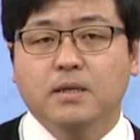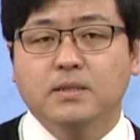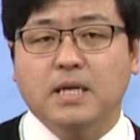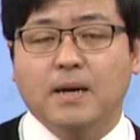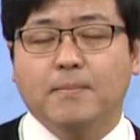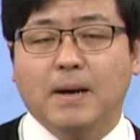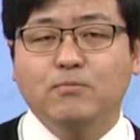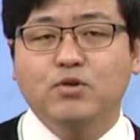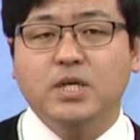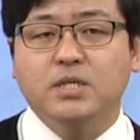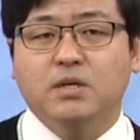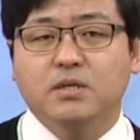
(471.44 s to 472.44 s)
자,
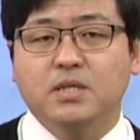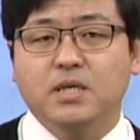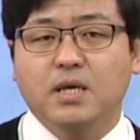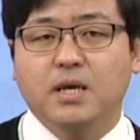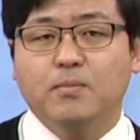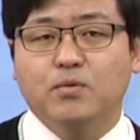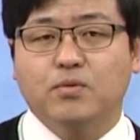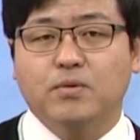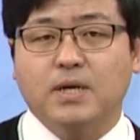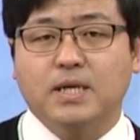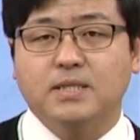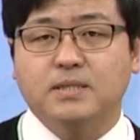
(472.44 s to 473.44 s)
마무리 정리해
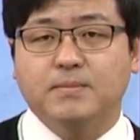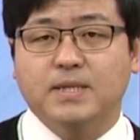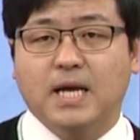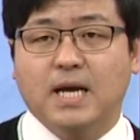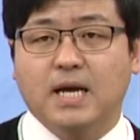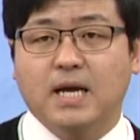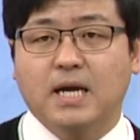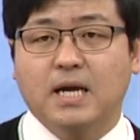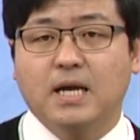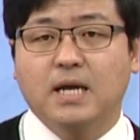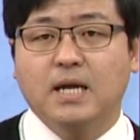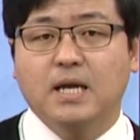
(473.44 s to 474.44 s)
보도록 하겠습니다.
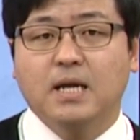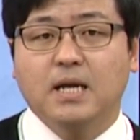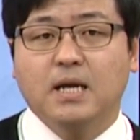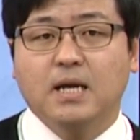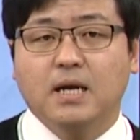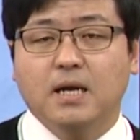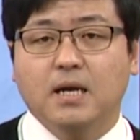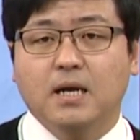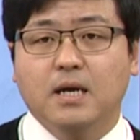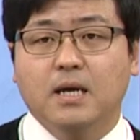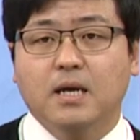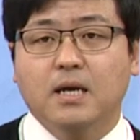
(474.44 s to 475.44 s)

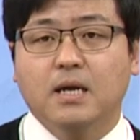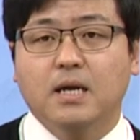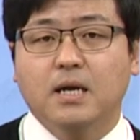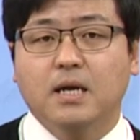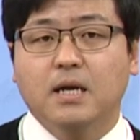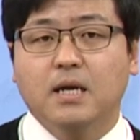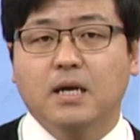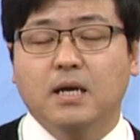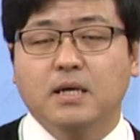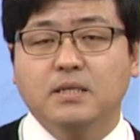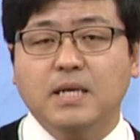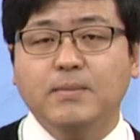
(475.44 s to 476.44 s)
어,
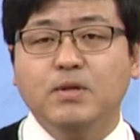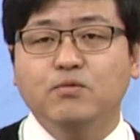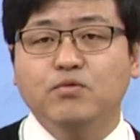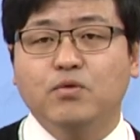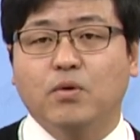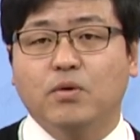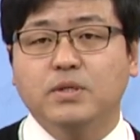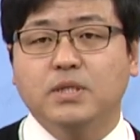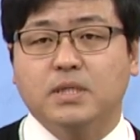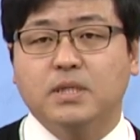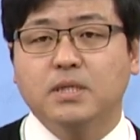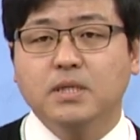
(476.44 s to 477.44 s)
3.1
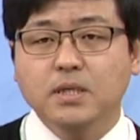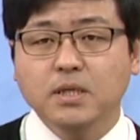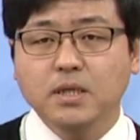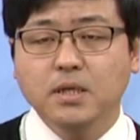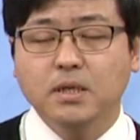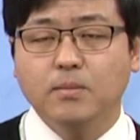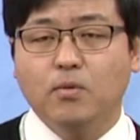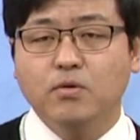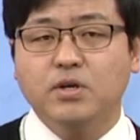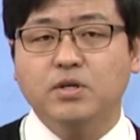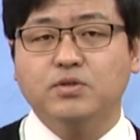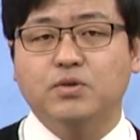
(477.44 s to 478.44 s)
운동은
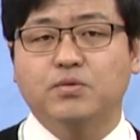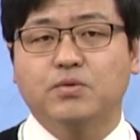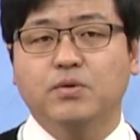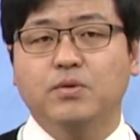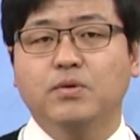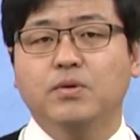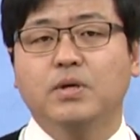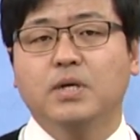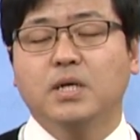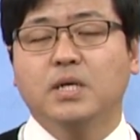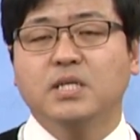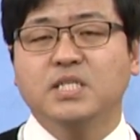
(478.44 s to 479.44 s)
본격적으로
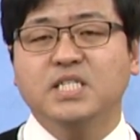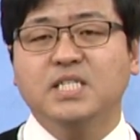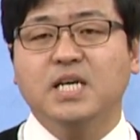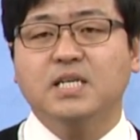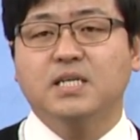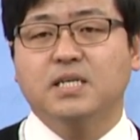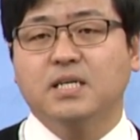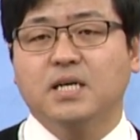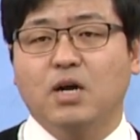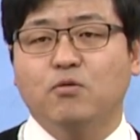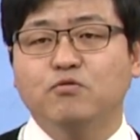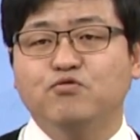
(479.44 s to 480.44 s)
시작 하고